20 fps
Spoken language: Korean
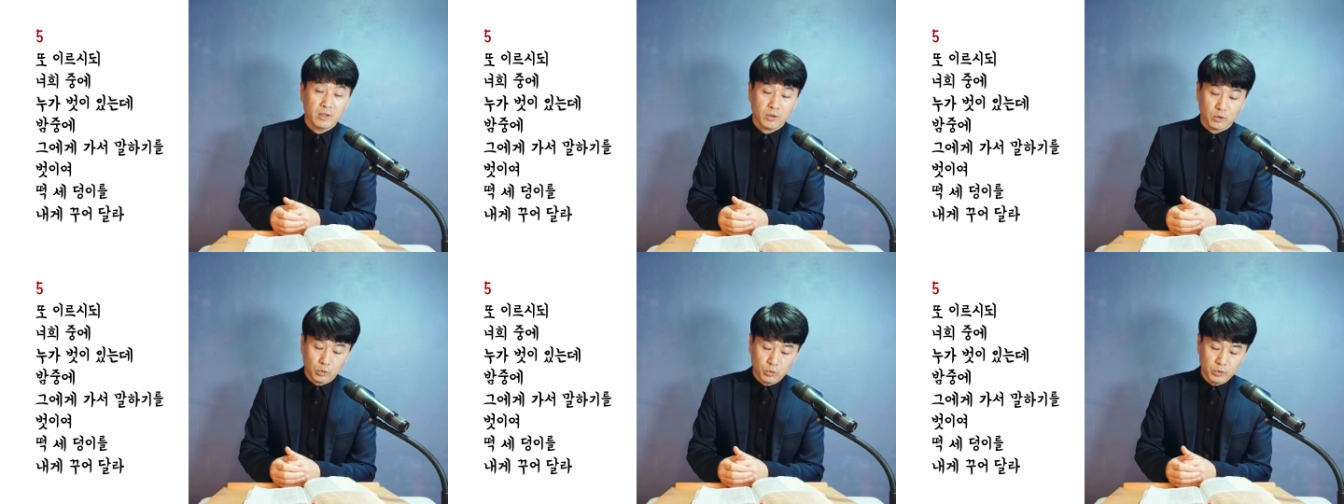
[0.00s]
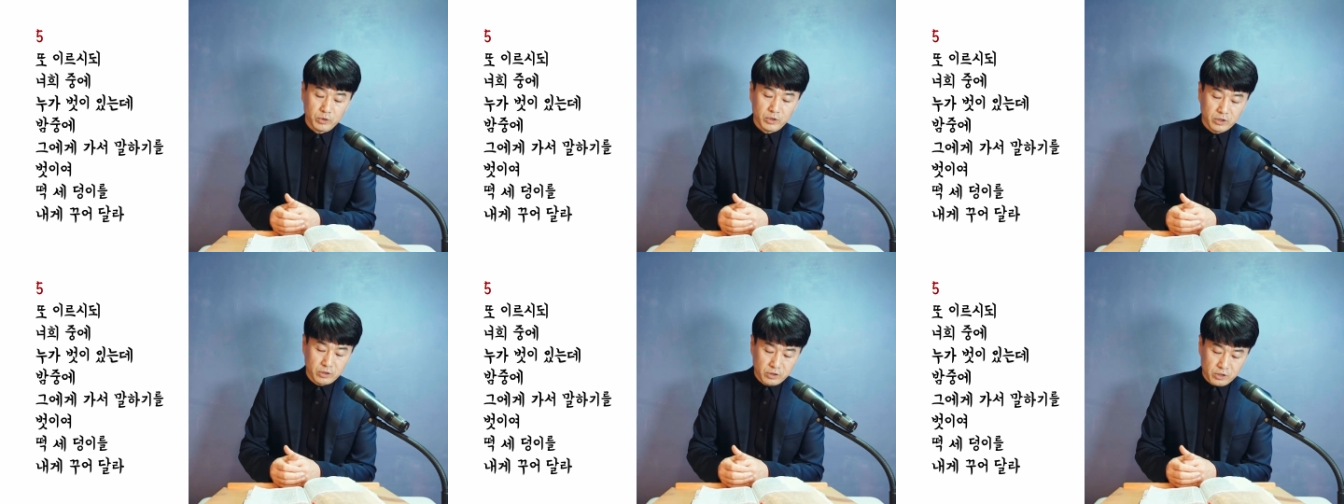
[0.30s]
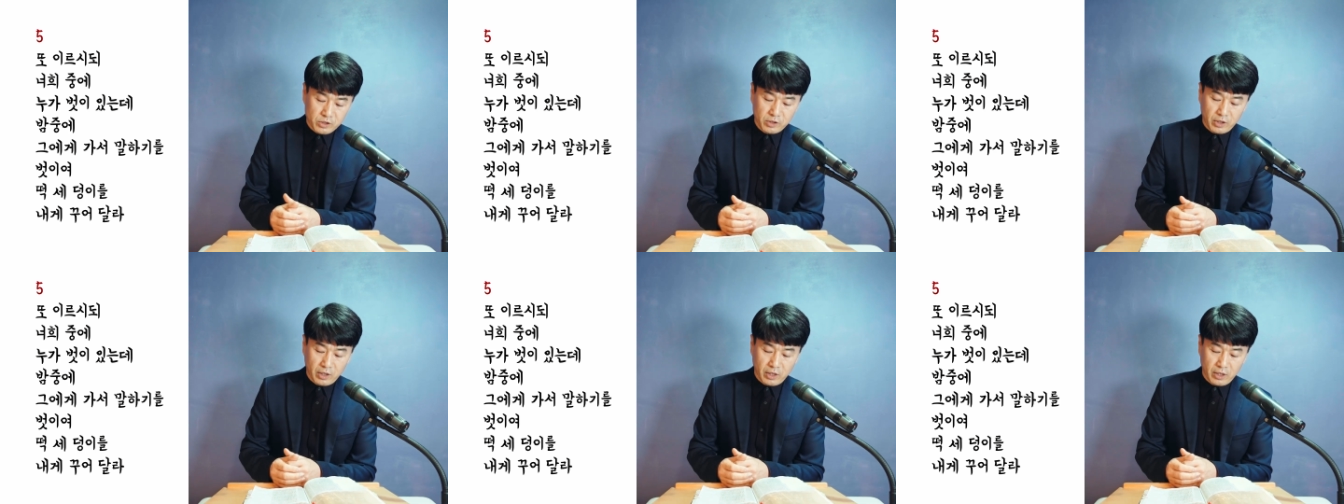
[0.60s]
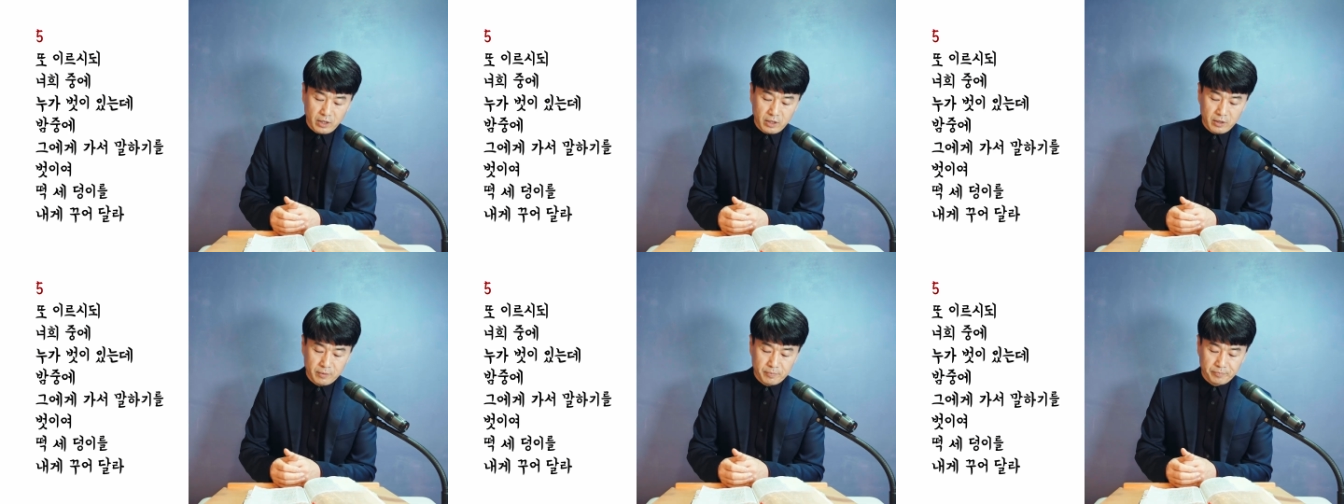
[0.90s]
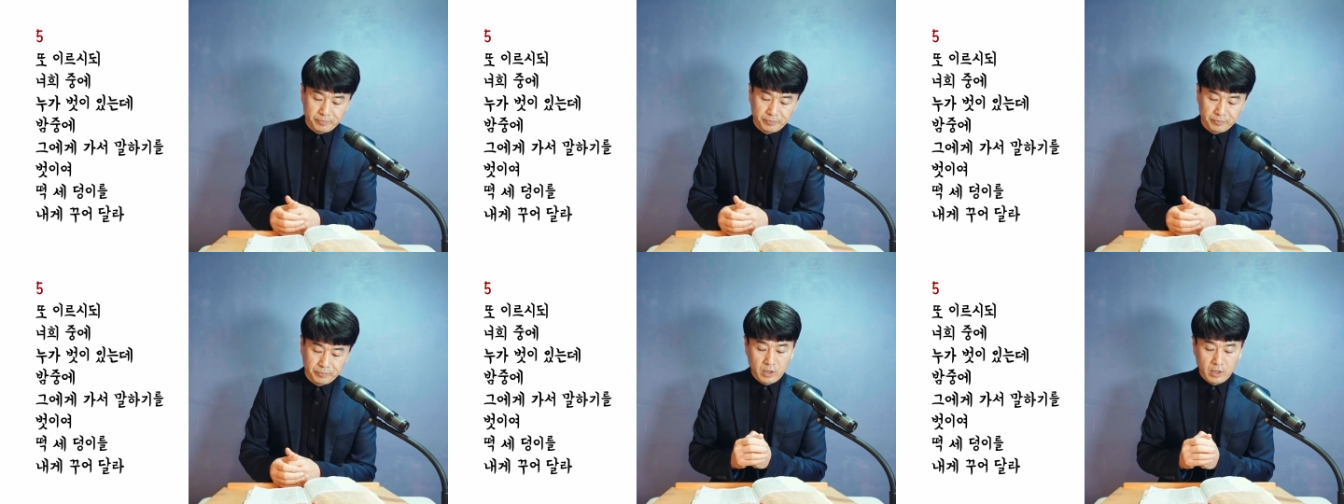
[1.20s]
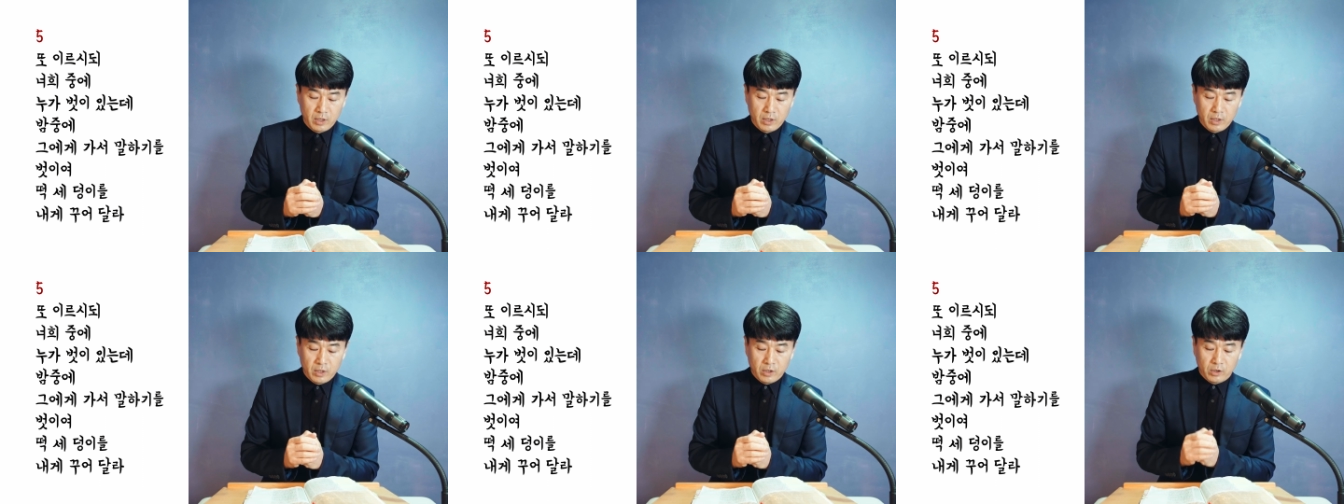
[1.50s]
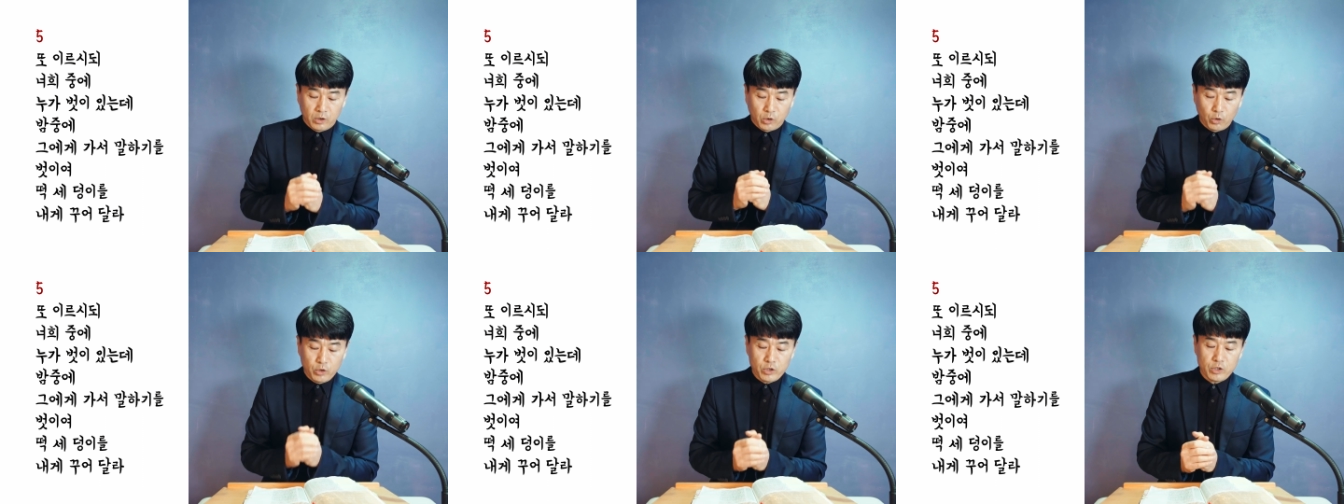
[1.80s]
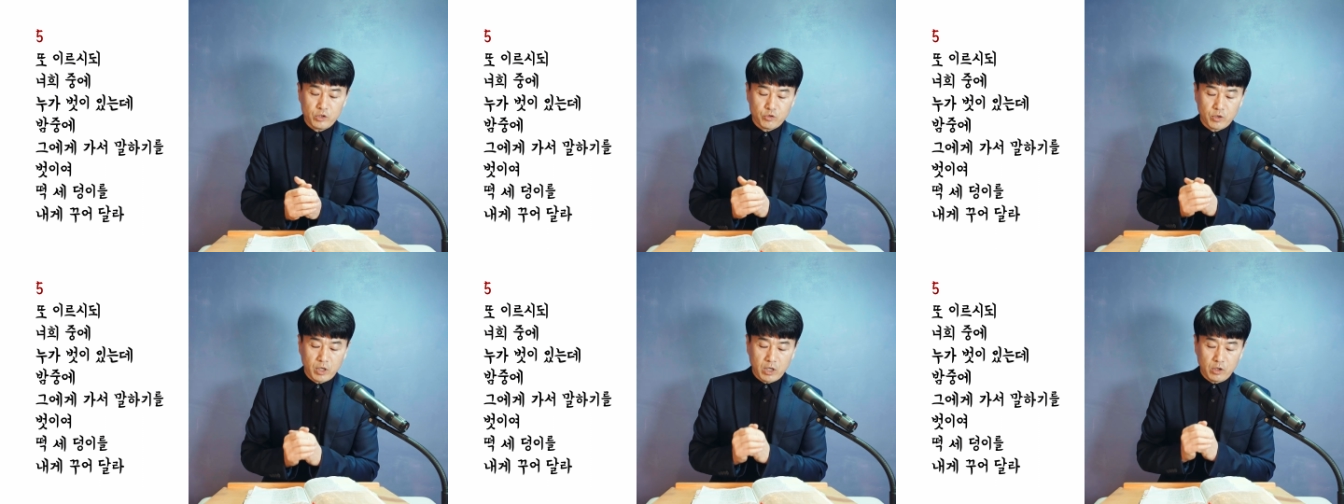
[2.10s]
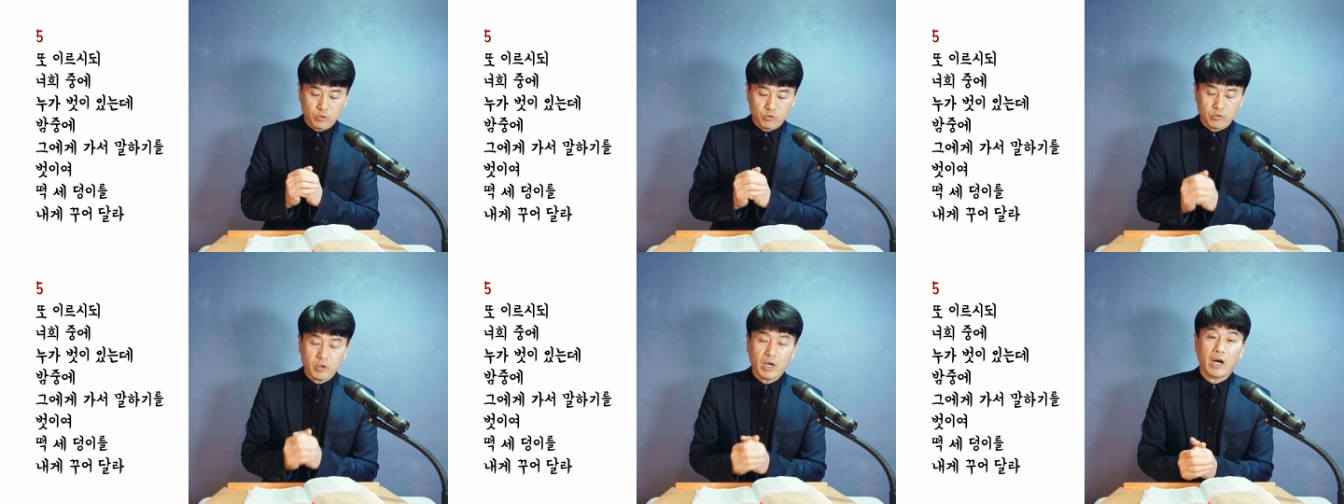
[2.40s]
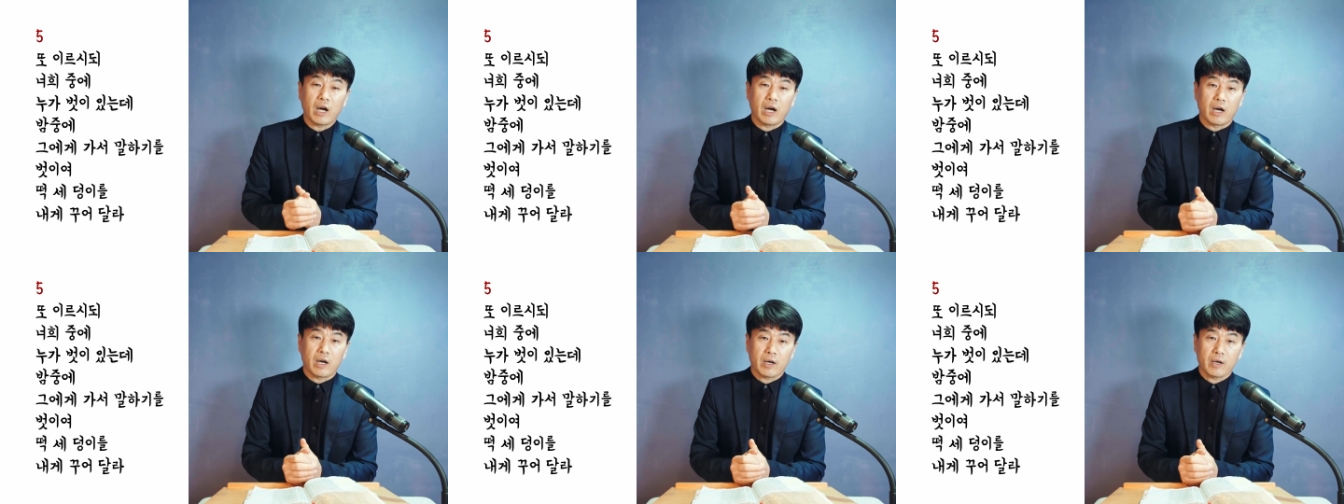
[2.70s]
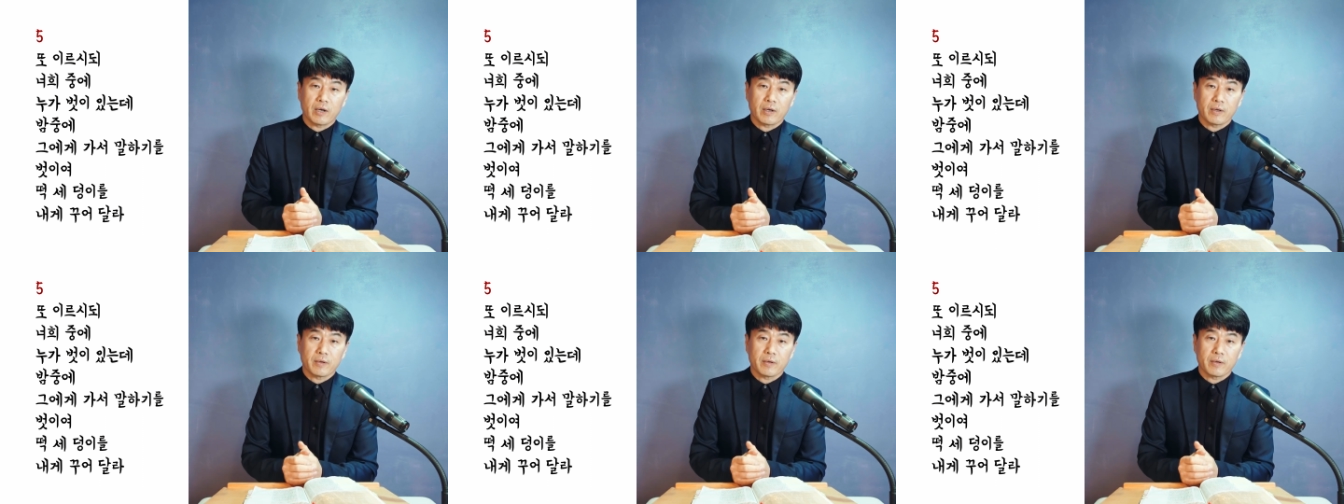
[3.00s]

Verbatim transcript: 또 이르시되, 너희 중에 누가